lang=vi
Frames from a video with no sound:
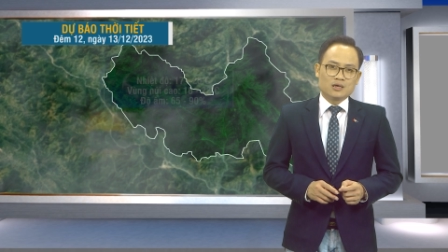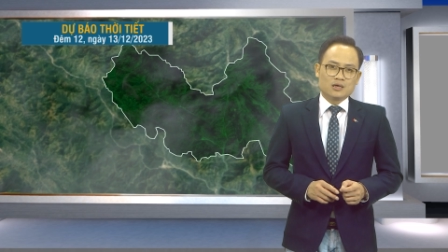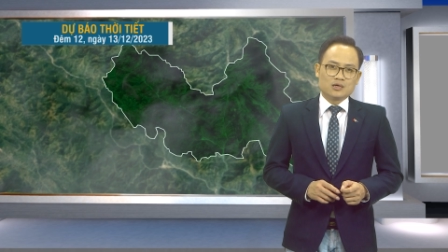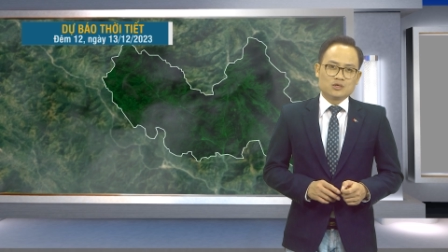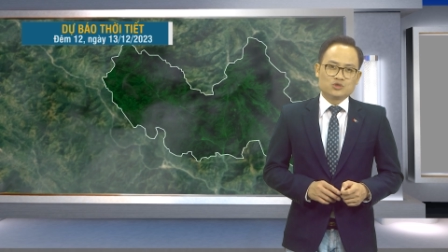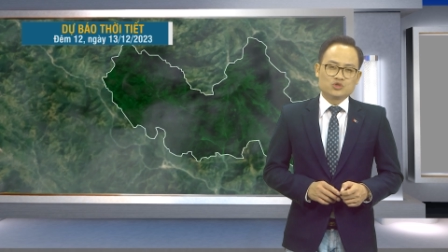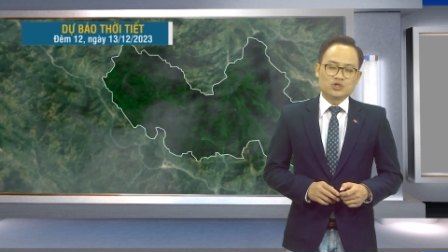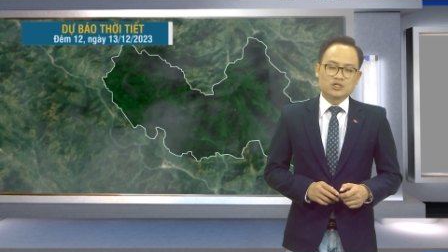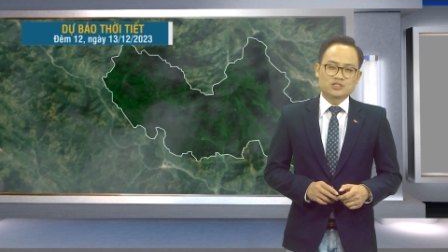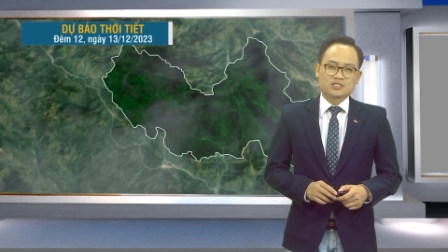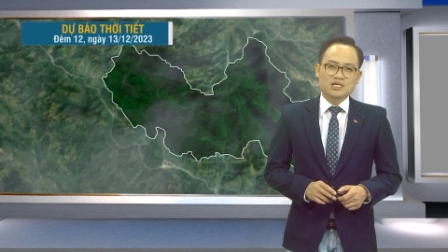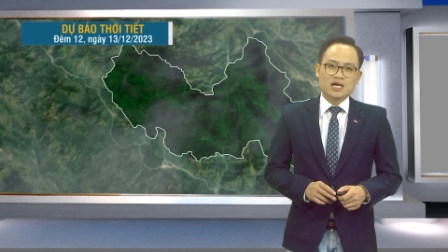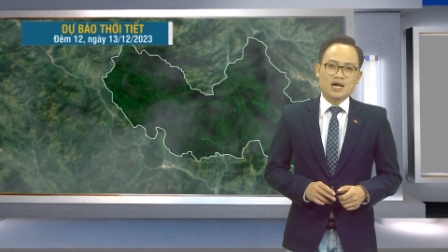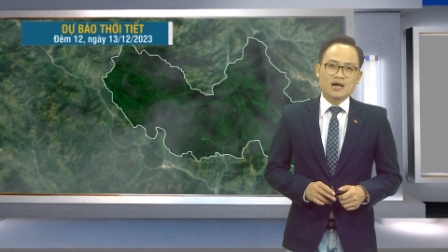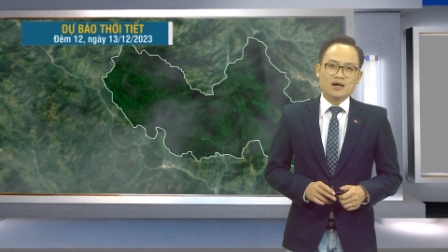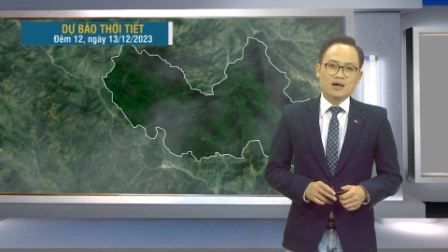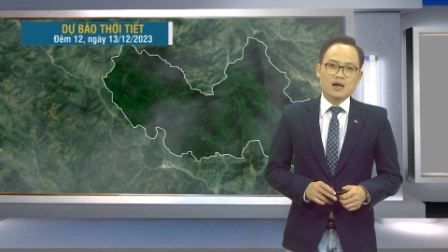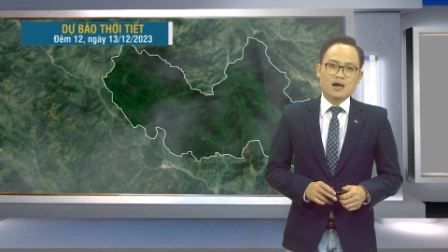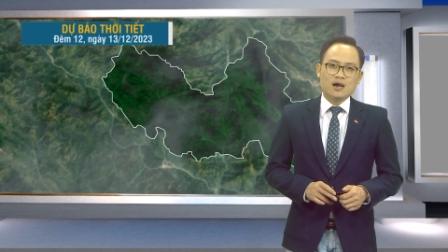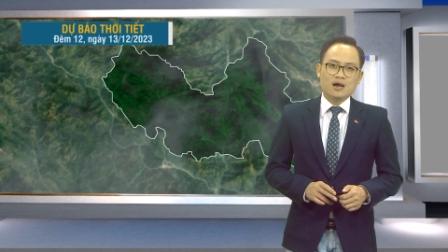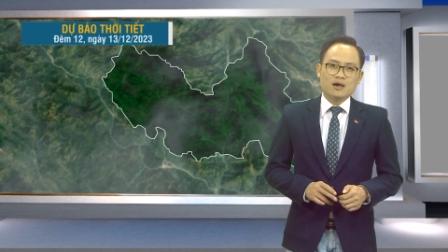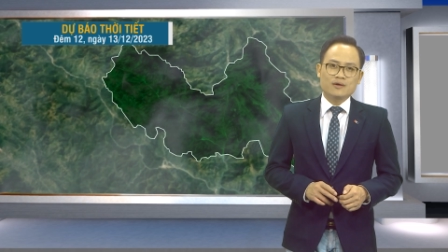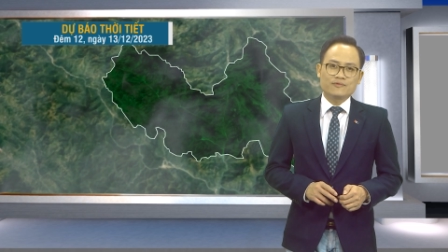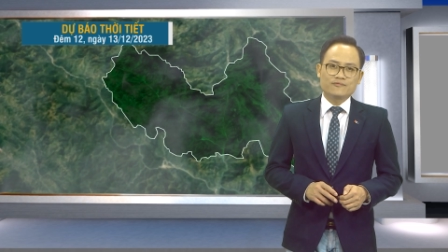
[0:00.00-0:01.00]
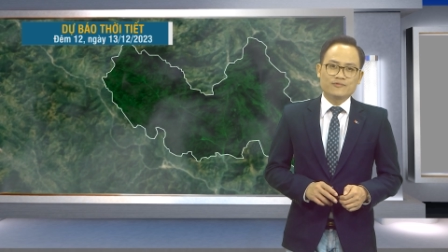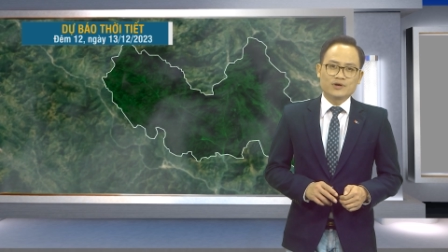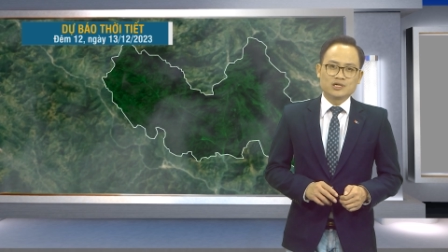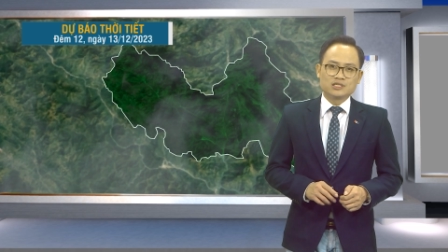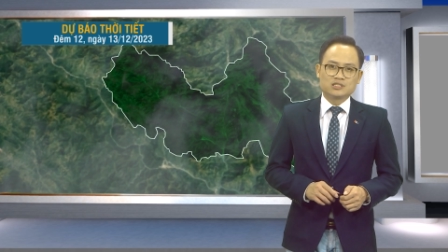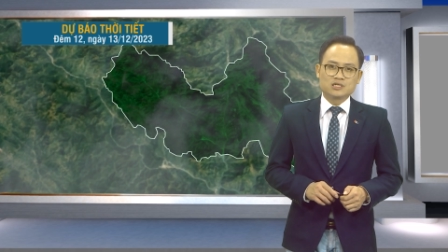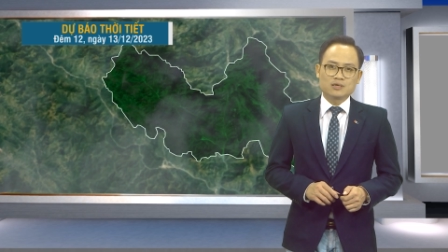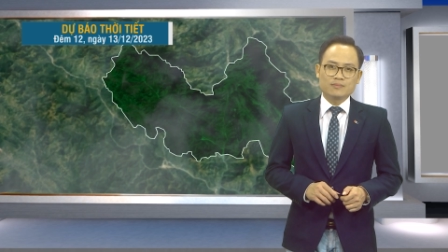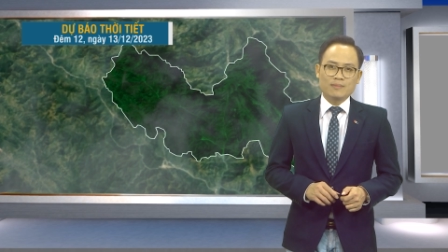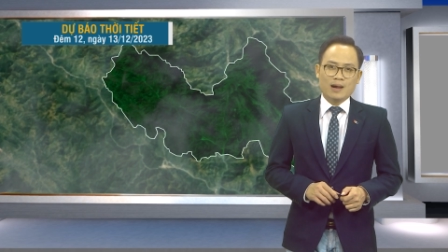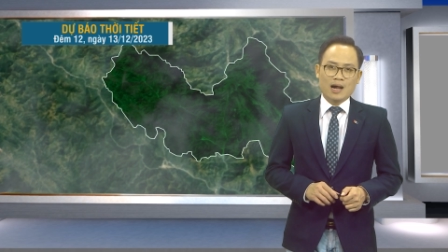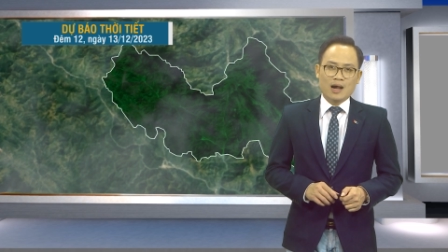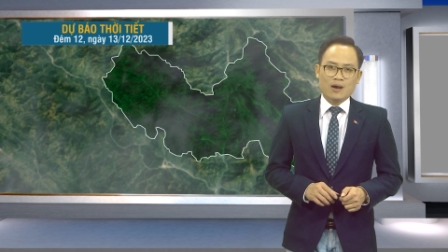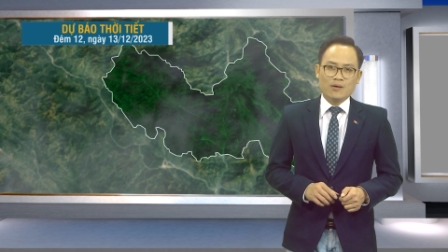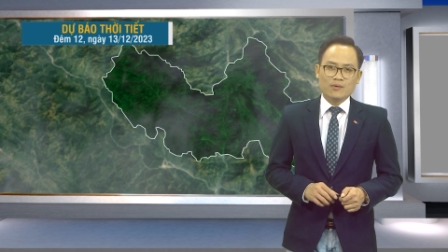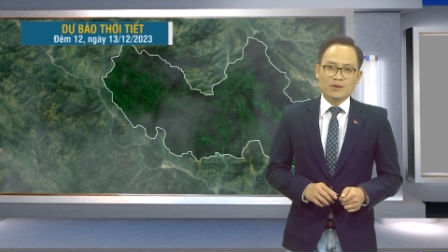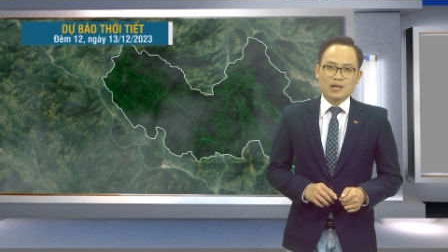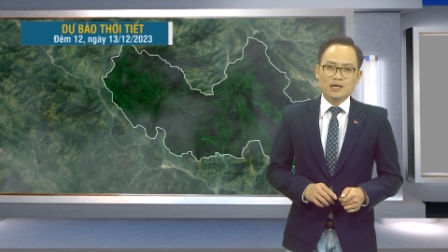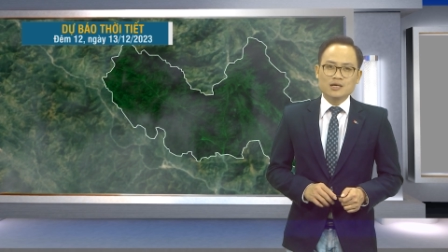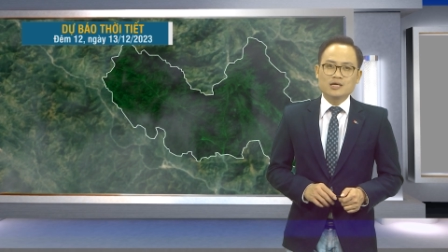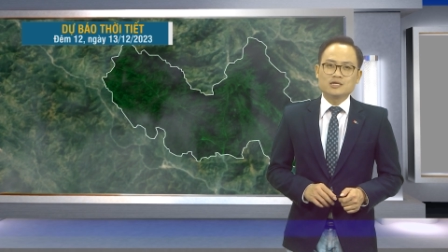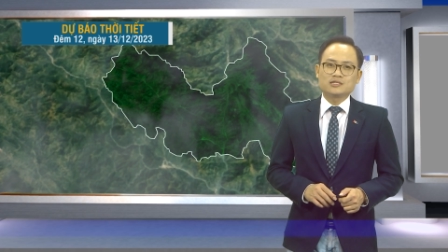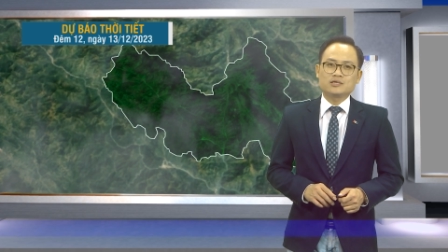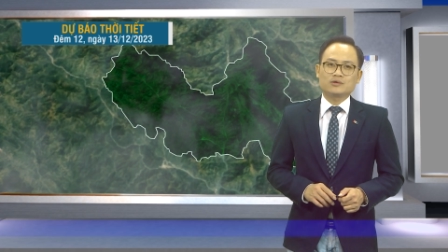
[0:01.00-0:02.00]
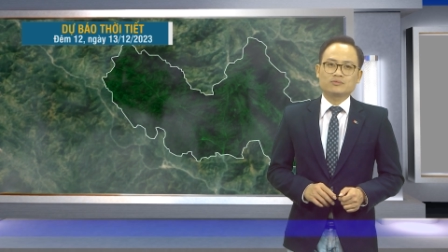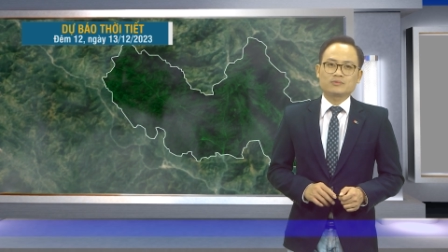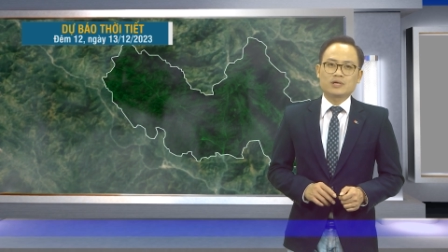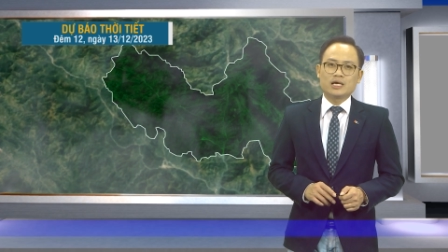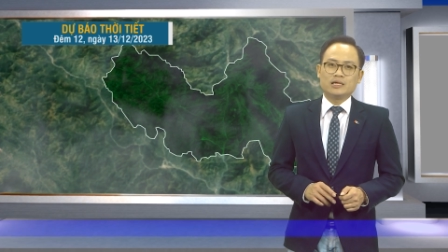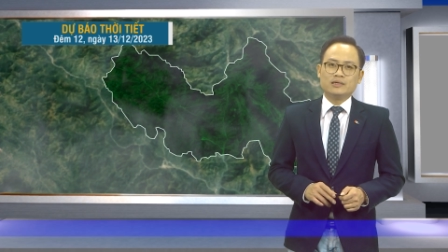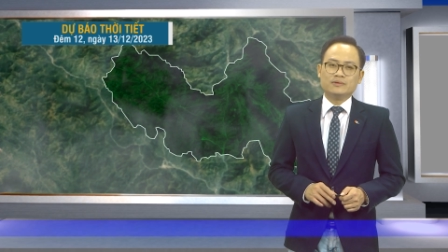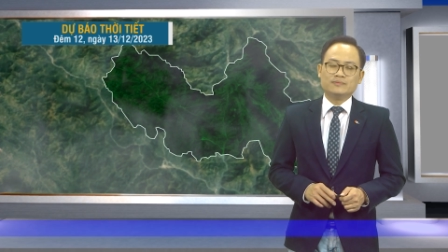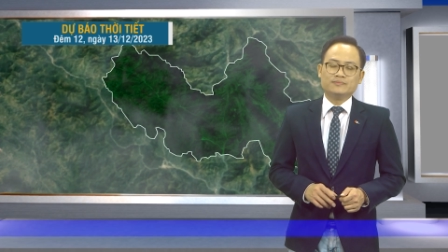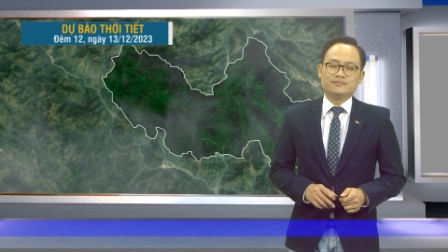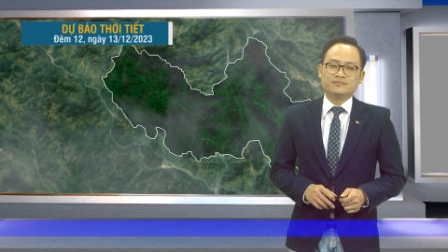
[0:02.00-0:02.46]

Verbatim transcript: Chuyển sang phần dự báo các nơi trong tỉnh.